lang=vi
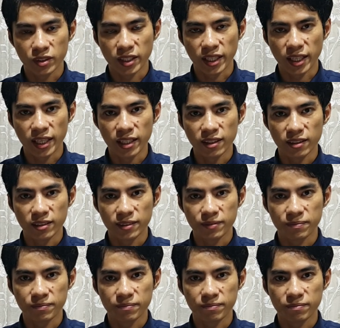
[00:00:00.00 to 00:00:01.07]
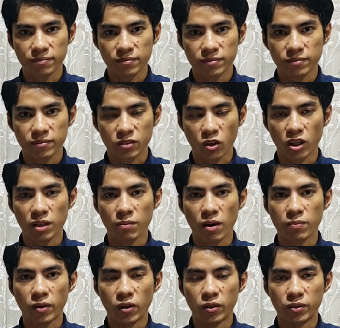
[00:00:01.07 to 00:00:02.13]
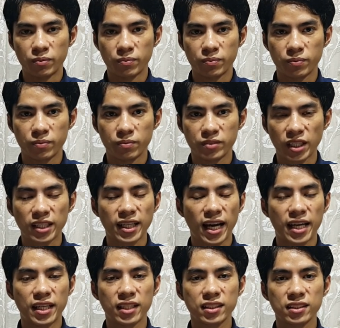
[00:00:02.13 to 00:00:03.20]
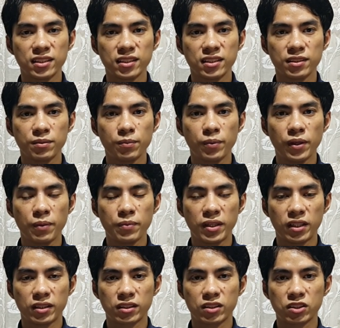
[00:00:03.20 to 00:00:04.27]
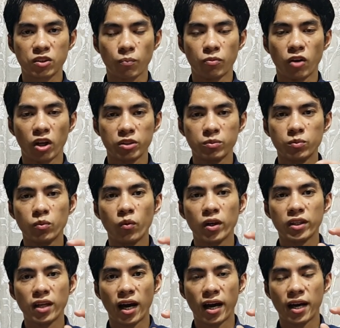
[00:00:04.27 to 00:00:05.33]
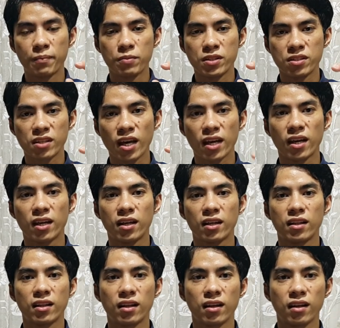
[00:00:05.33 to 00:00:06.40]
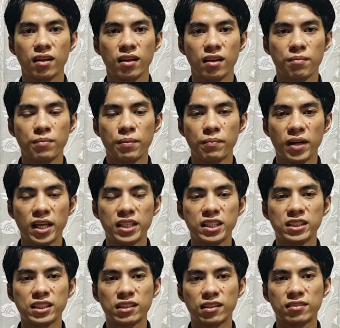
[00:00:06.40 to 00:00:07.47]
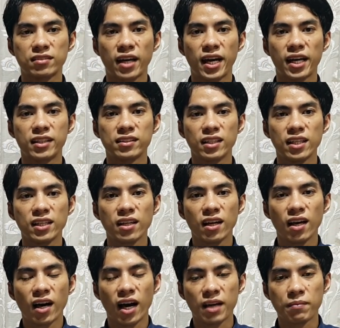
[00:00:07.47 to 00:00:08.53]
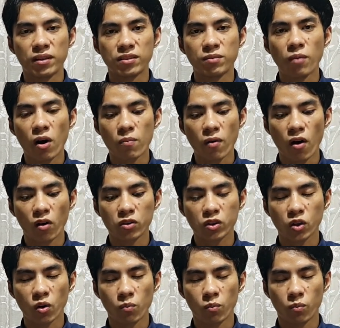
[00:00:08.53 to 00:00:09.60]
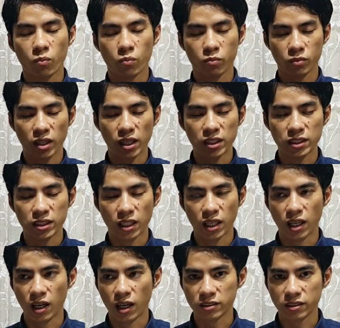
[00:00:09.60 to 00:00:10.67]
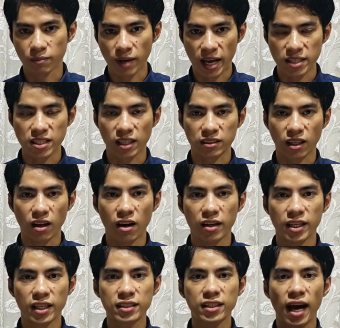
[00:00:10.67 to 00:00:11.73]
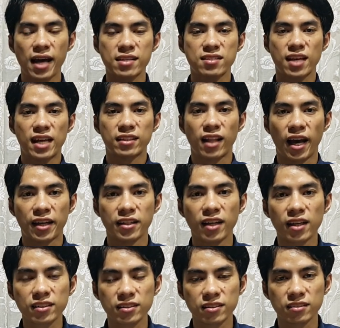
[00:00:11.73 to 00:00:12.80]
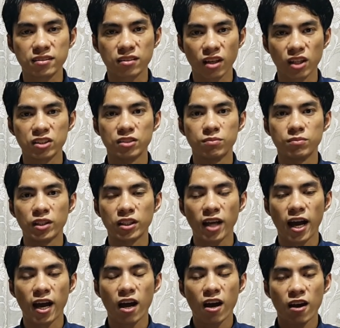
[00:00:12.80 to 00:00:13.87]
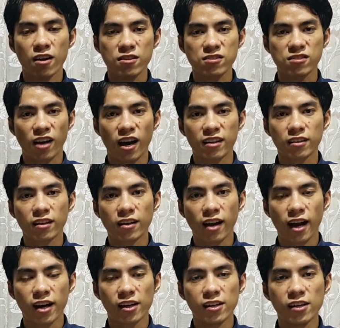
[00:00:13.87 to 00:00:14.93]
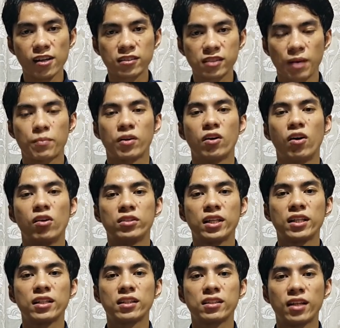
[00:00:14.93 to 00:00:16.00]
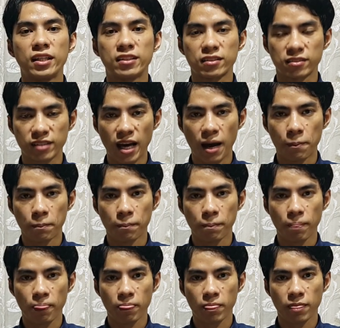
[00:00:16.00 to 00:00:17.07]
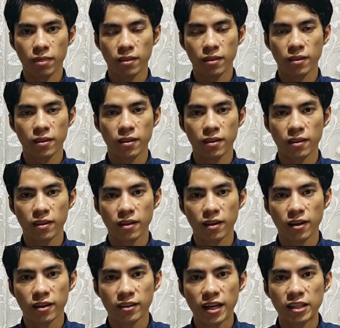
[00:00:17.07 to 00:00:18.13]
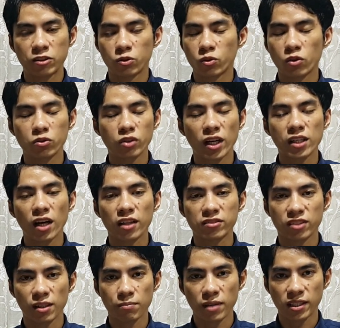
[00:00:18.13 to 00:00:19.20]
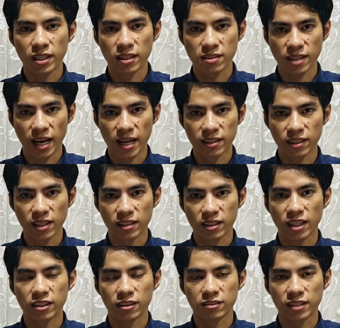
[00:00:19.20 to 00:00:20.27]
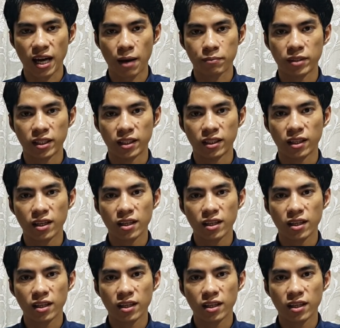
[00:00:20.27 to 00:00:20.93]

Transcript: ok tối nay bóng phổ chắc lại nâng cứ viên miền trồng nội muối đài bị xe mình mềm nhưng chưa thật sai thế hay bà chơi bóng phổ cụp nơi mà chặt thằng ó nâng ca san lại nâng cứ trừ miền ha sai nó lại tại mà đồn đó đây thật sao tại dù tôi tới ở sơ miên đã sai thì đây thật sao nè